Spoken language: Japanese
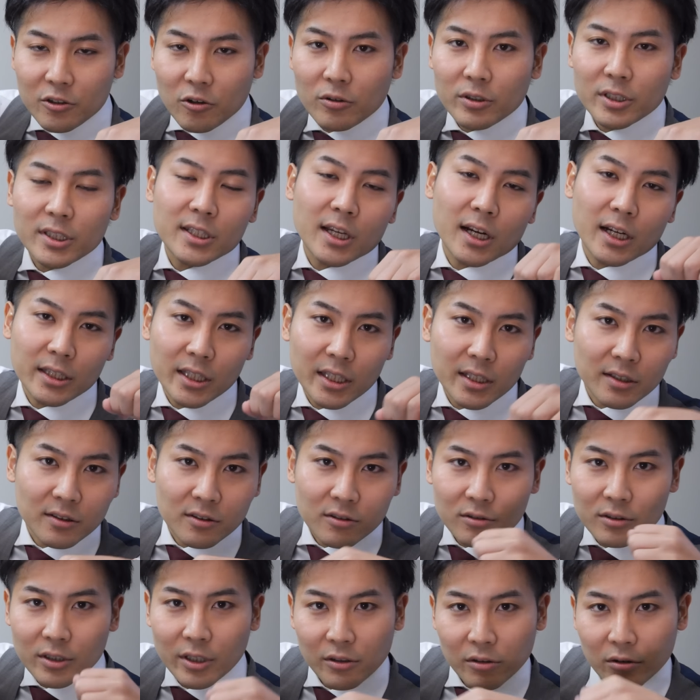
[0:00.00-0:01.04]
職人さんが手で
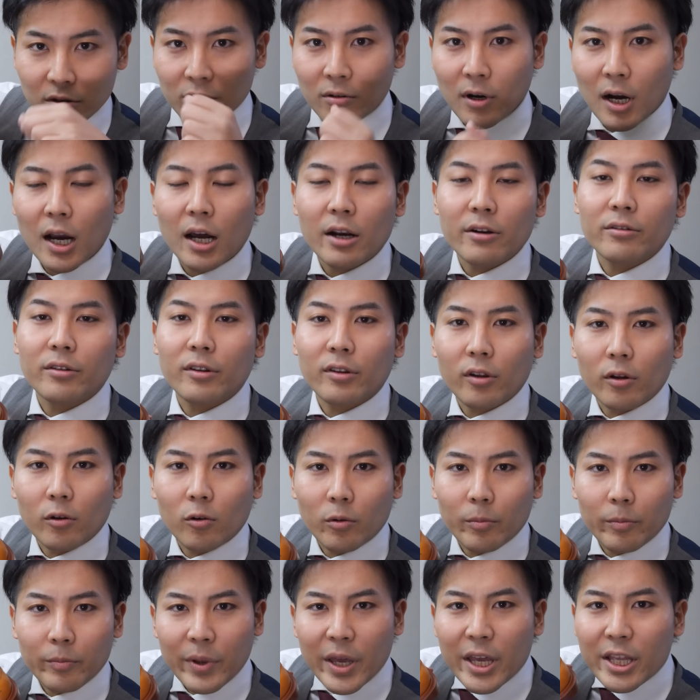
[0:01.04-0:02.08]
作ってるって分かるんですけど、
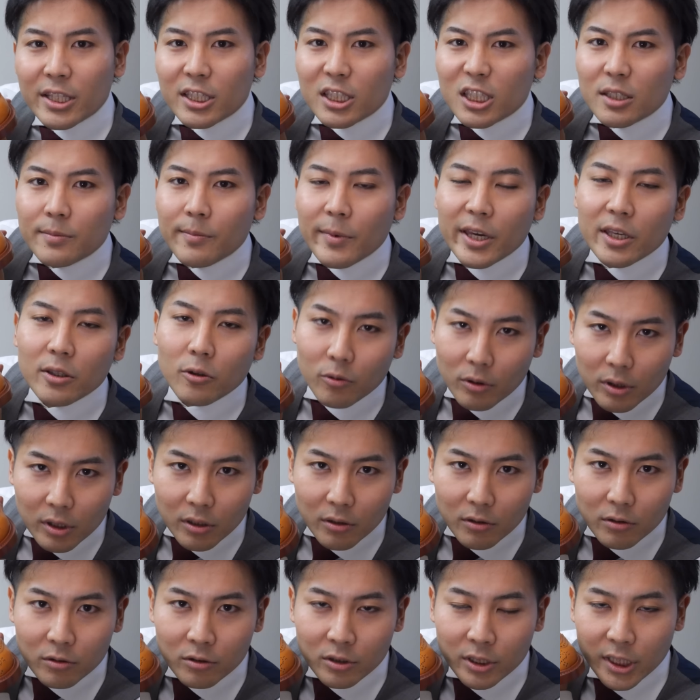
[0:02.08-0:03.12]
ベンチメイドって
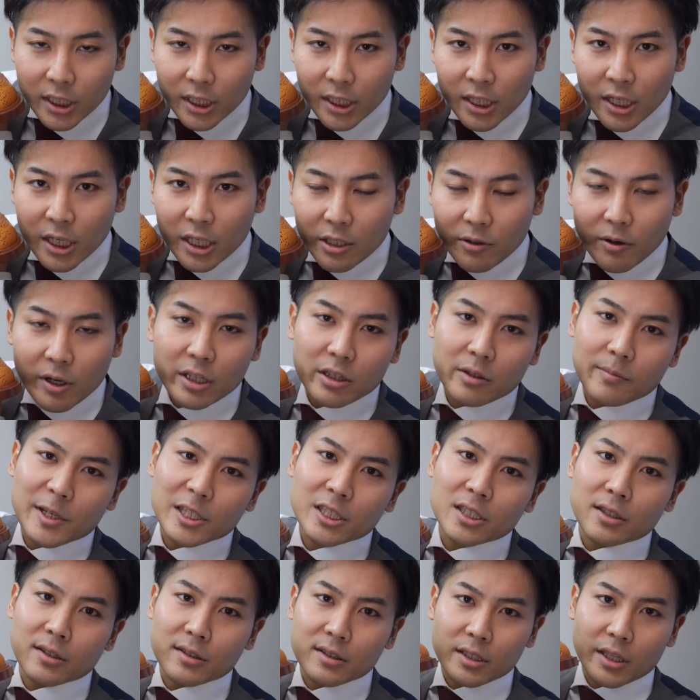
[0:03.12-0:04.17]
いうふうに言われてま
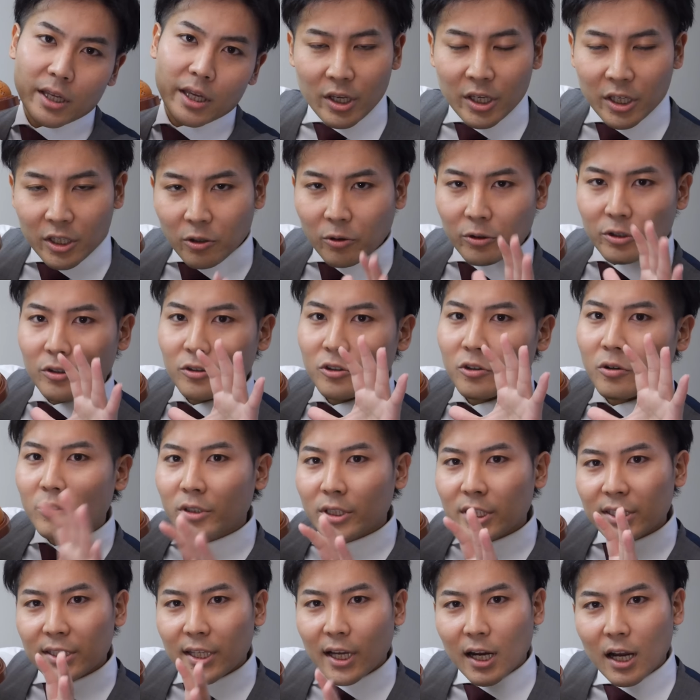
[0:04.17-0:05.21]
してですね、ひとりの職
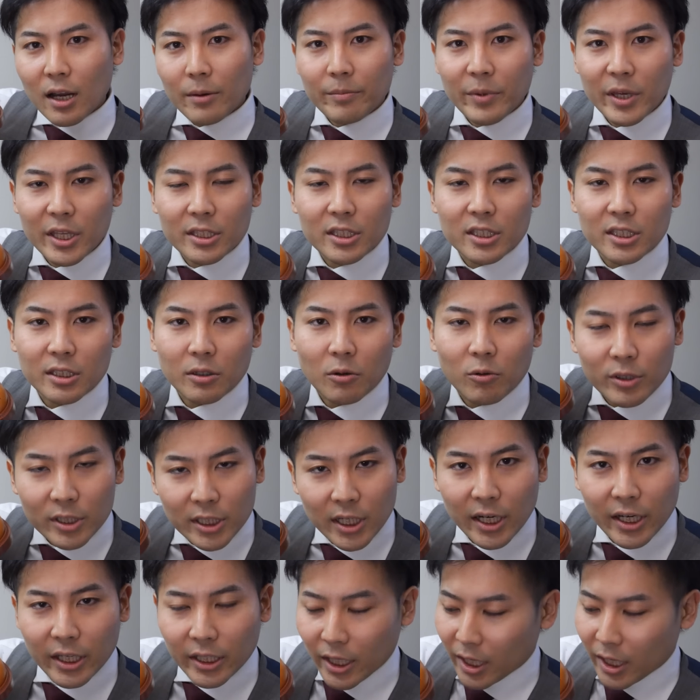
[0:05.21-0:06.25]
人さんがベンチに腰掛け